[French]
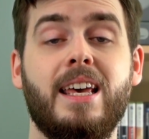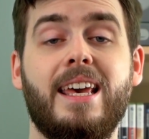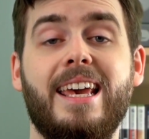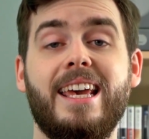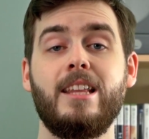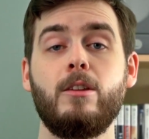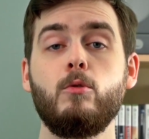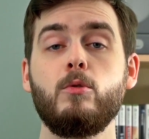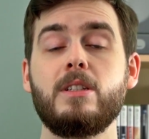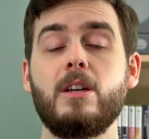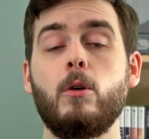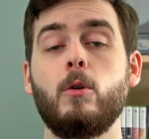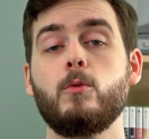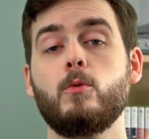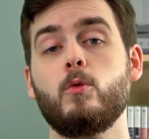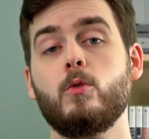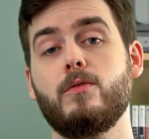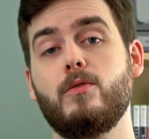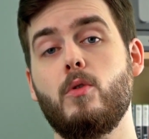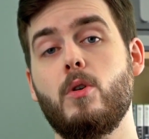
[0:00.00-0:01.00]
Et nous allons
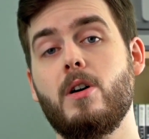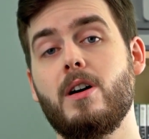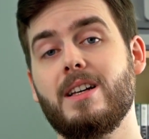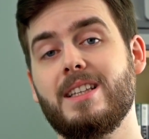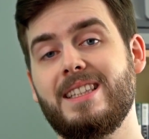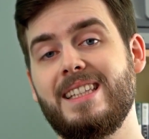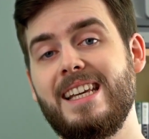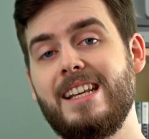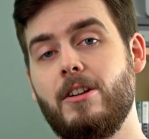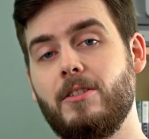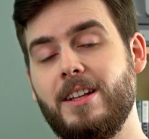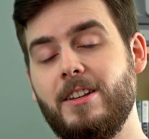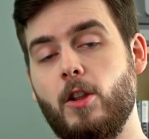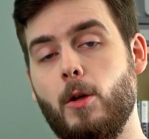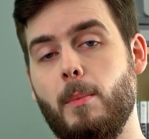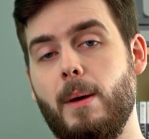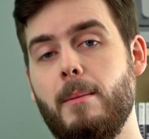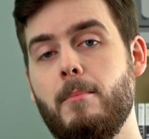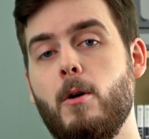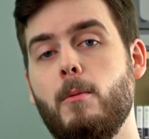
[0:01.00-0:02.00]
donc voir s'il en est de
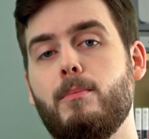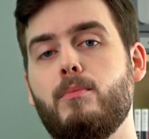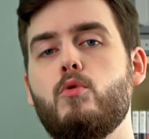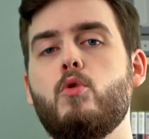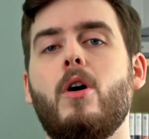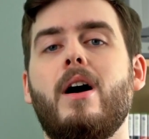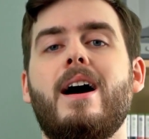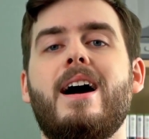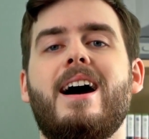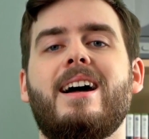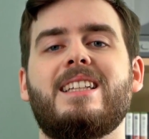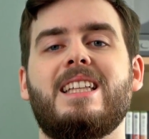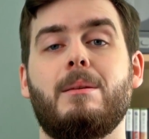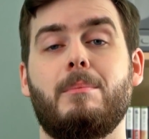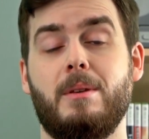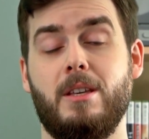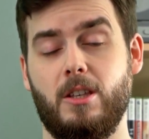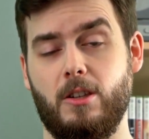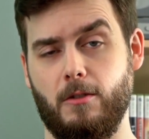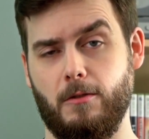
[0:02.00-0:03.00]
même pour
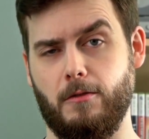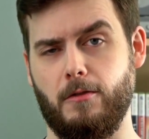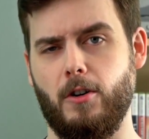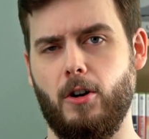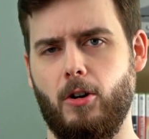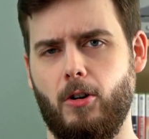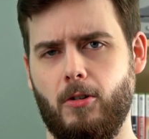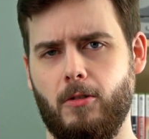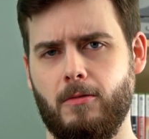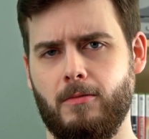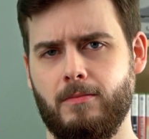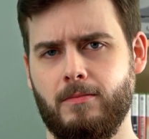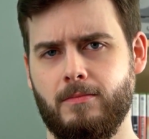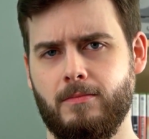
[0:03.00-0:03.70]
Artemis Fowl.